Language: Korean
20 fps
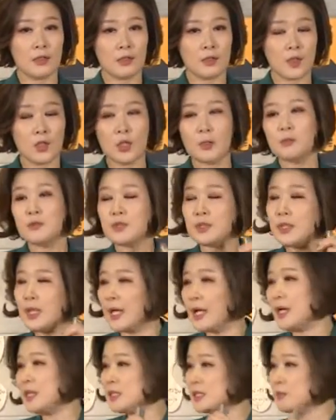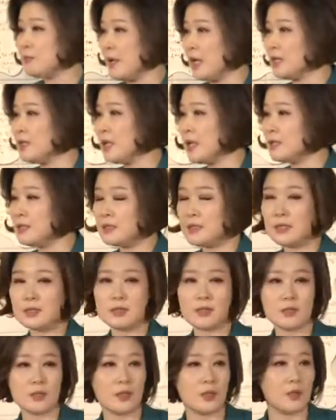여러분들이 내가 지금 말을 하는 데
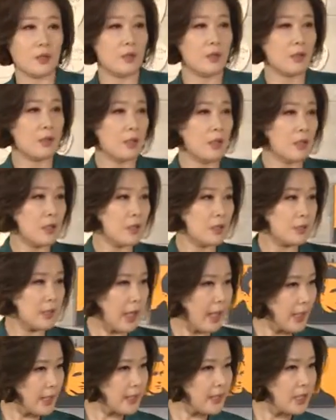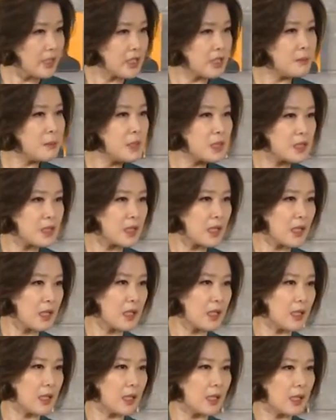있어서 나에 대한
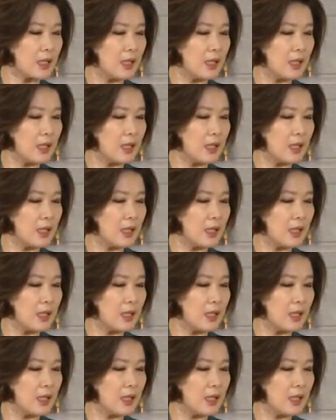이미지가